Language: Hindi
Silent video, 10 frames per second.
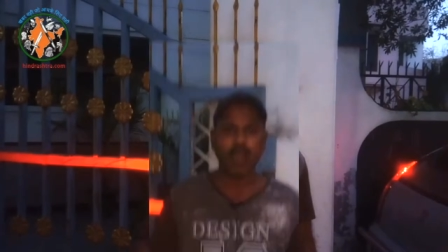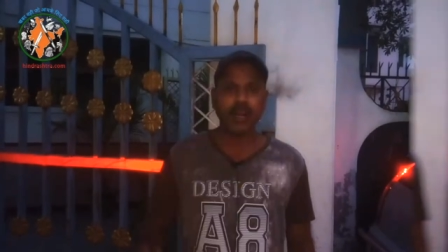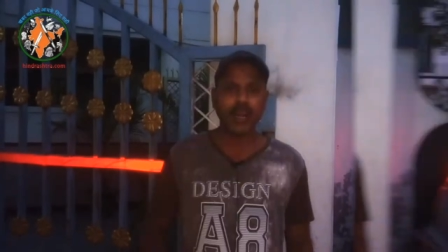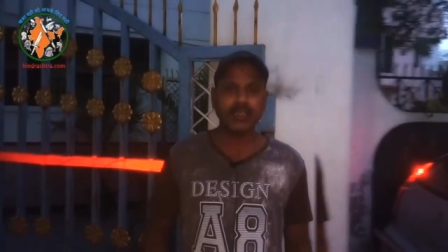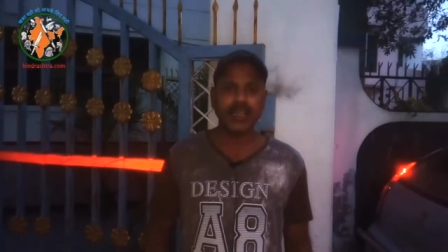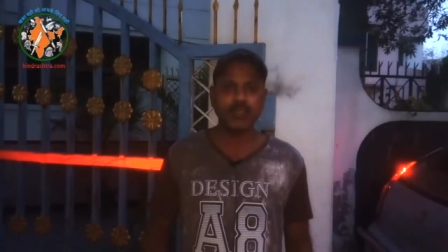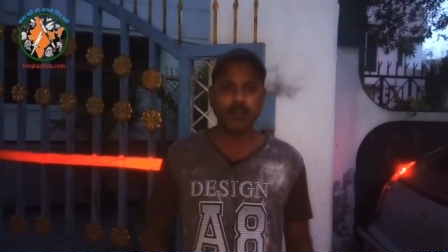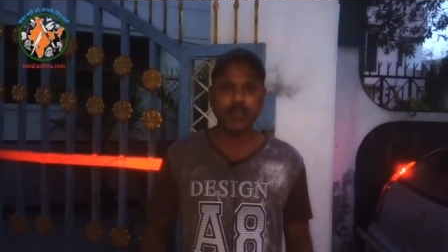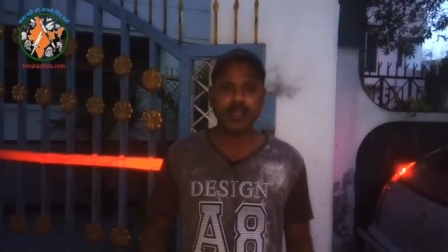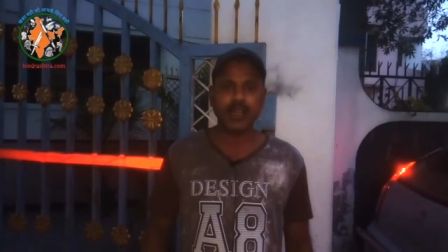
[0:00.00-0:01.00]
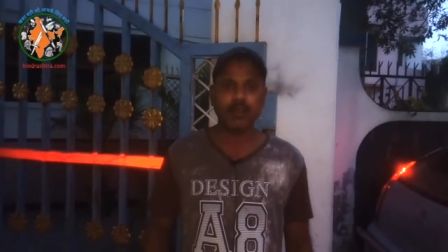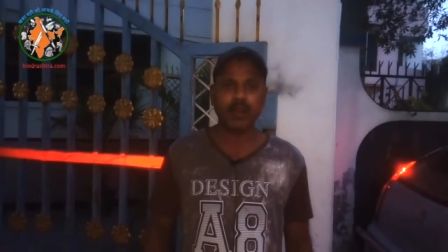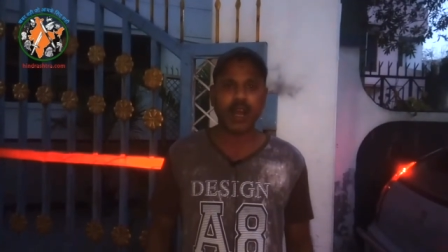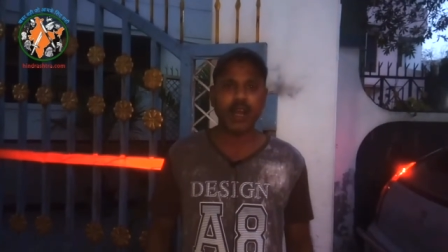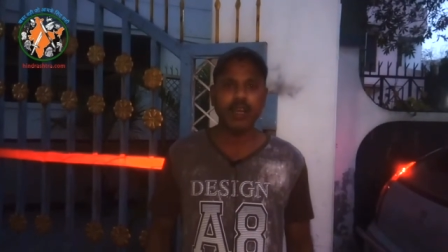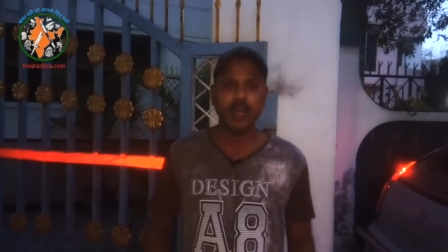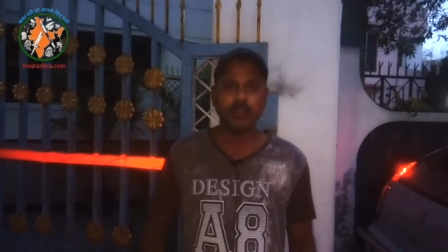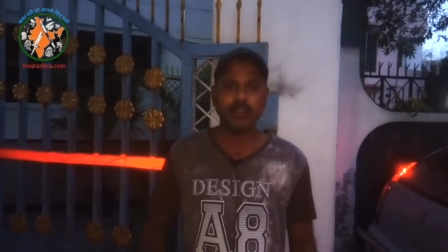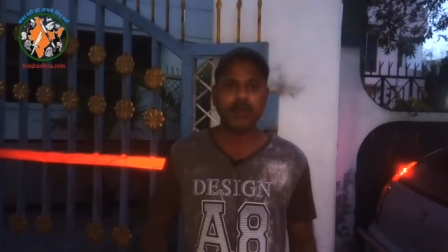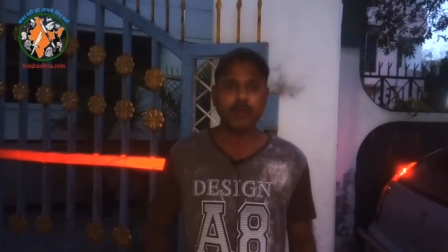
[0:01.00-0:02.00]
अगर ऐसे ही चौकीदारी होना है
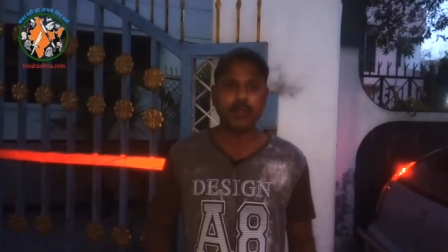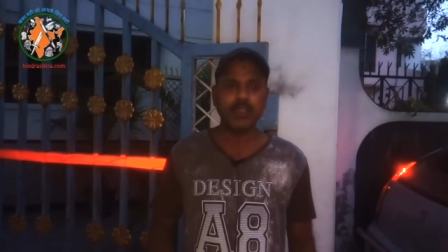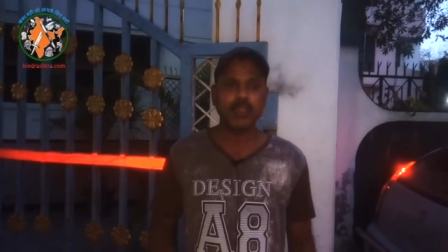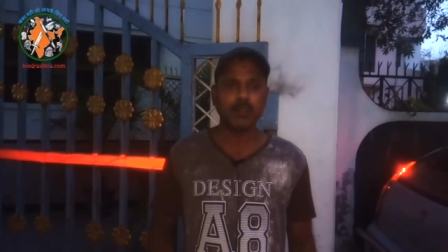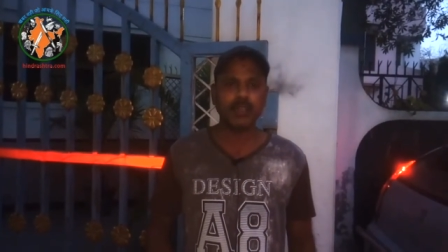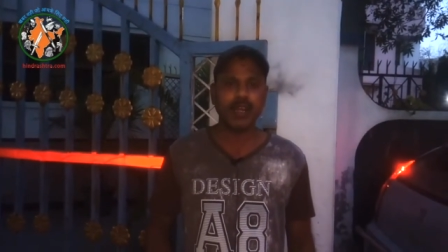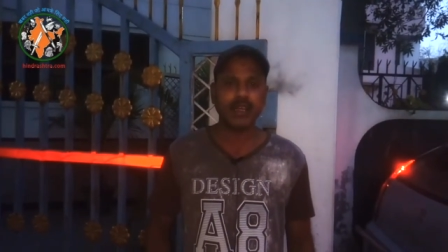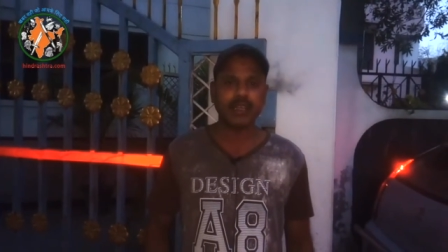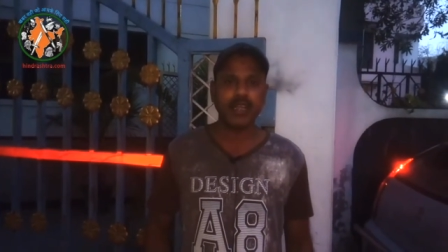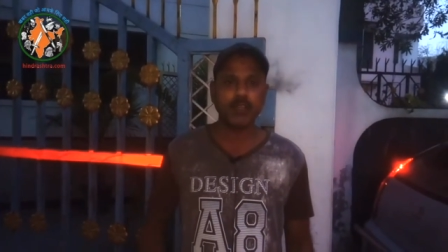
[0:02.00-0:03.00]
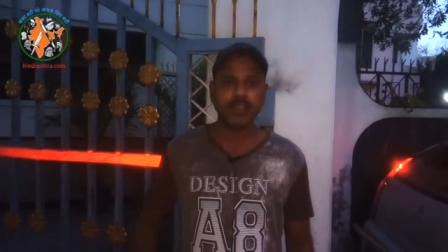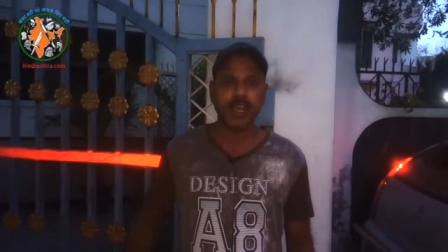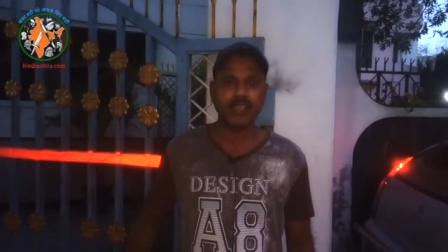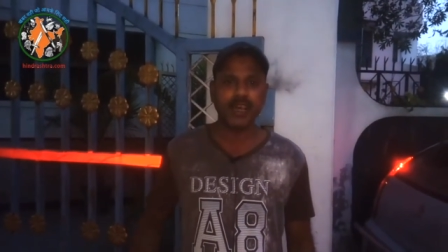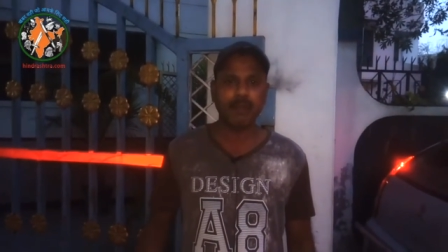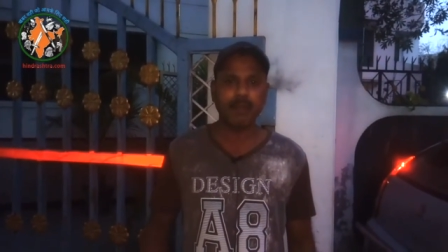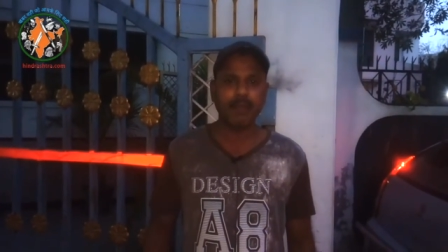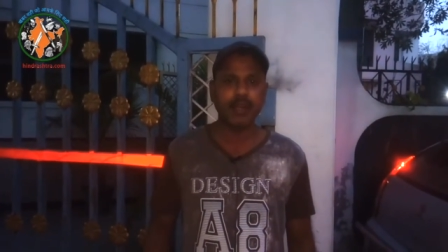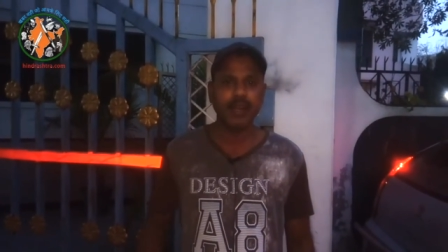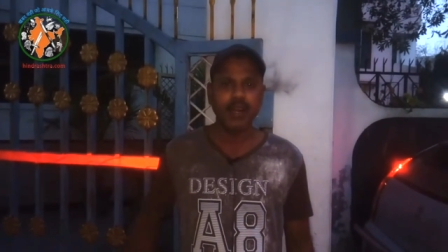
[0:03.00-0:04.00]
तो जब मोदी जी चौकीदारी करते हैं तो छः हज़ार रुपये
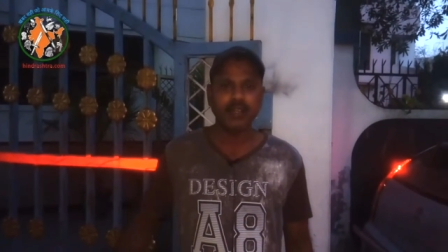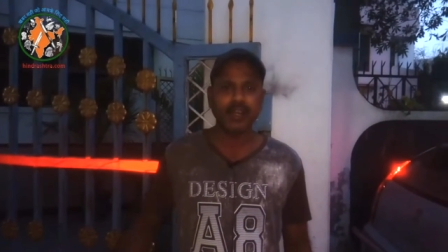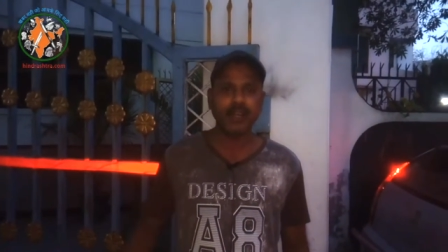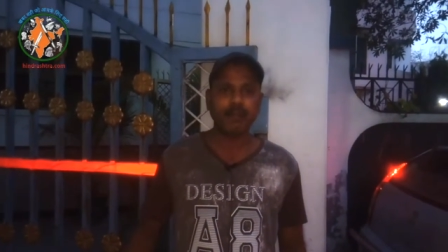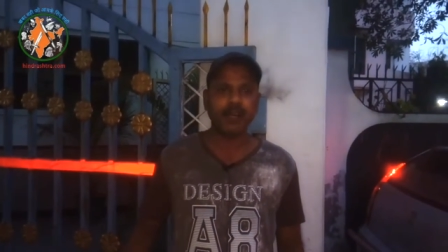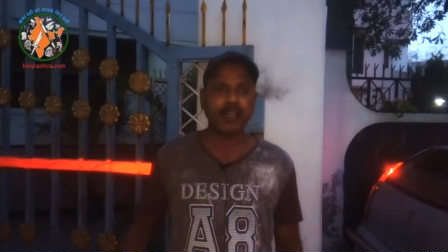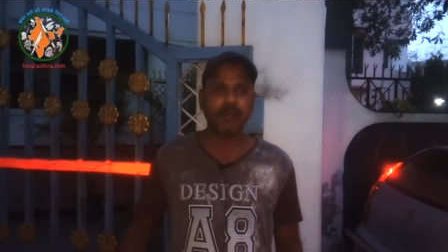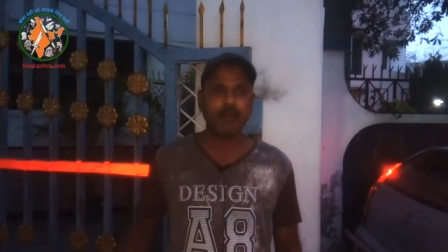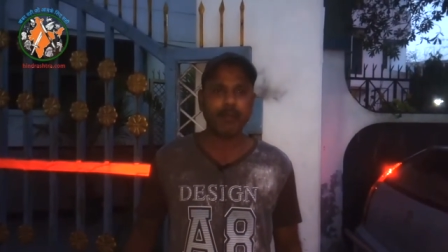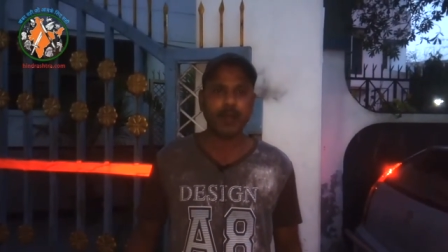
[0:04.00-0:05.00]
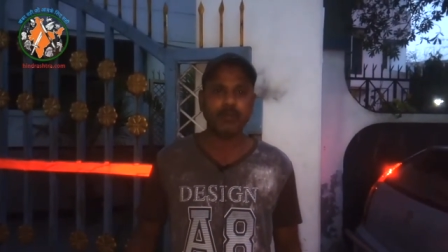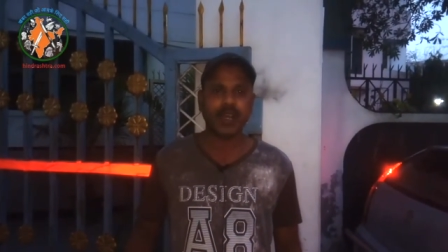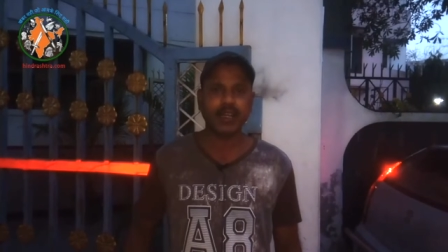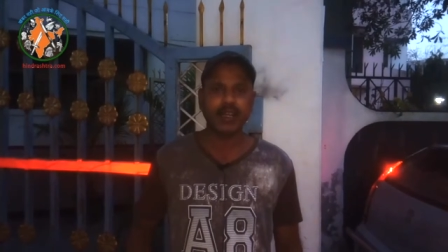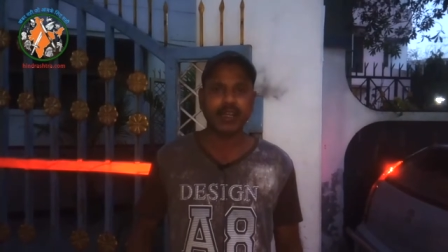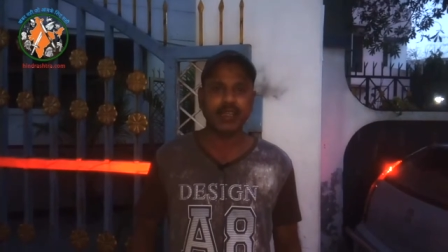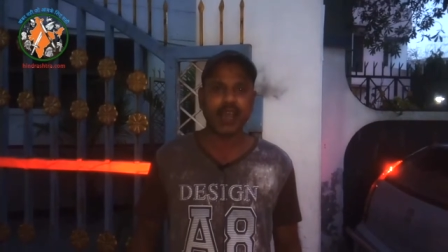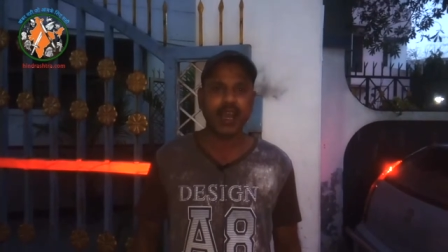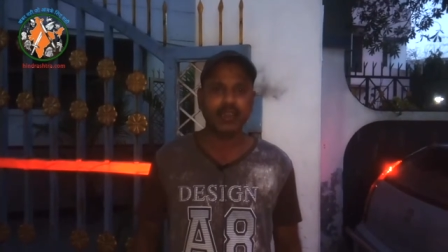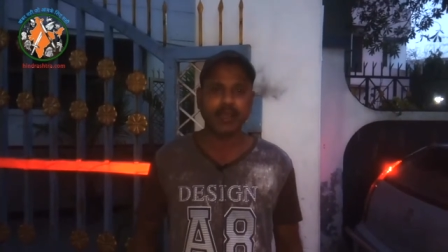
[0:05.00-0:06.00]
में डंडा पकड़ के वो अपना गुजारा करके
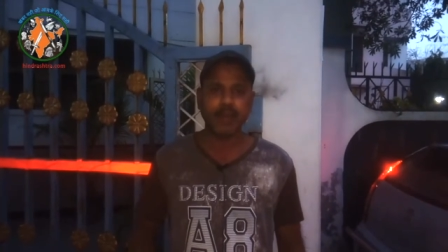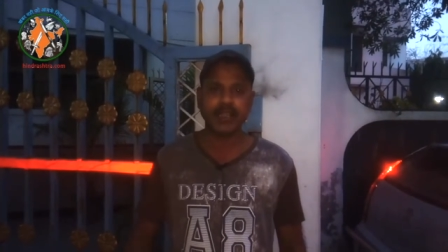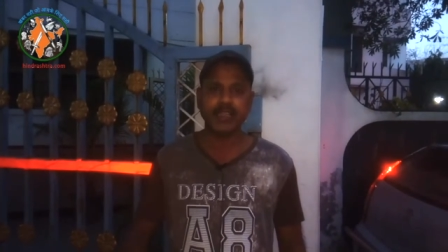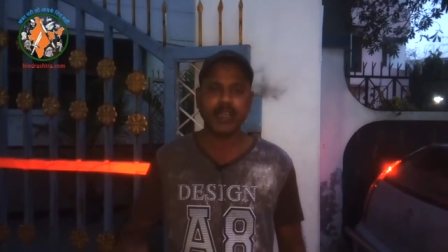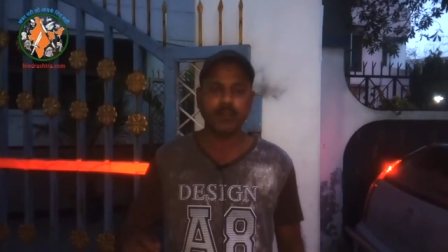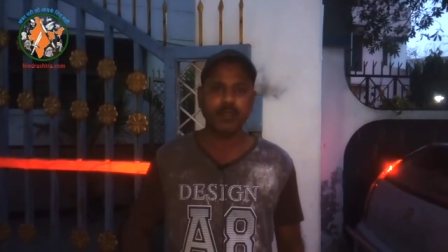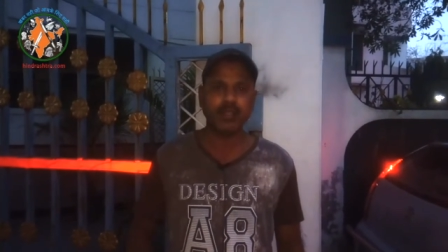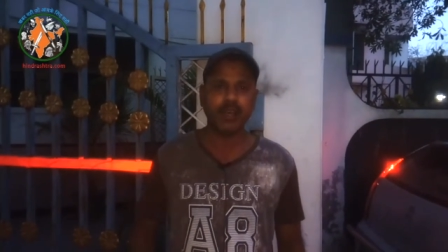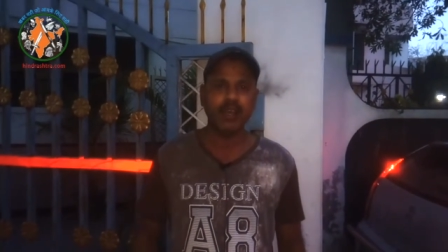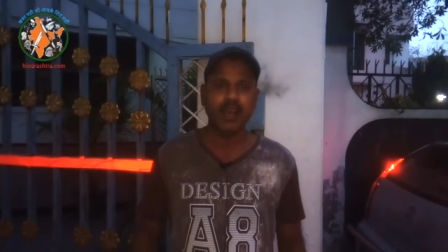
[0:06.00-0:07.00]
दिखाएं तब है देश का चौकीदार